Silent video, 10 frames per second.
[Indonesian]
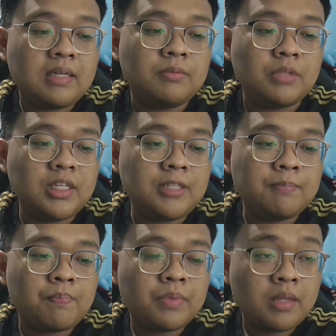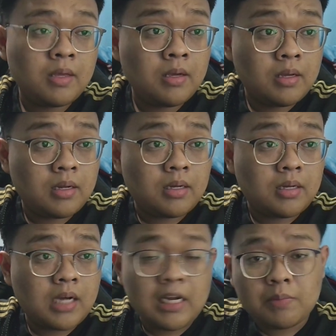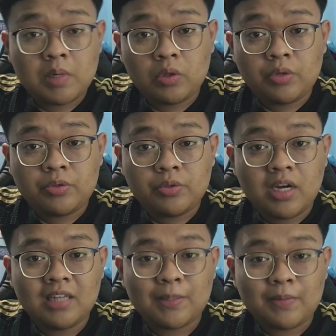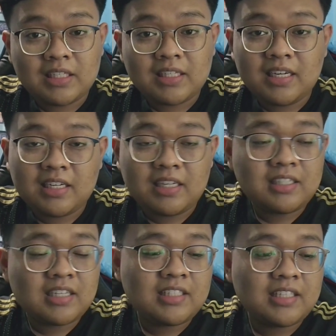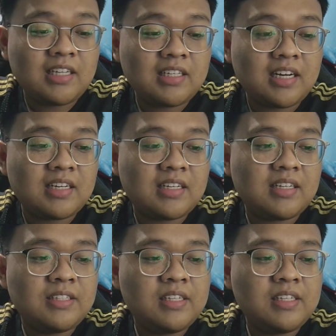Mungkin uh, ada yang baru tahu juga sama uh, kayak saya karena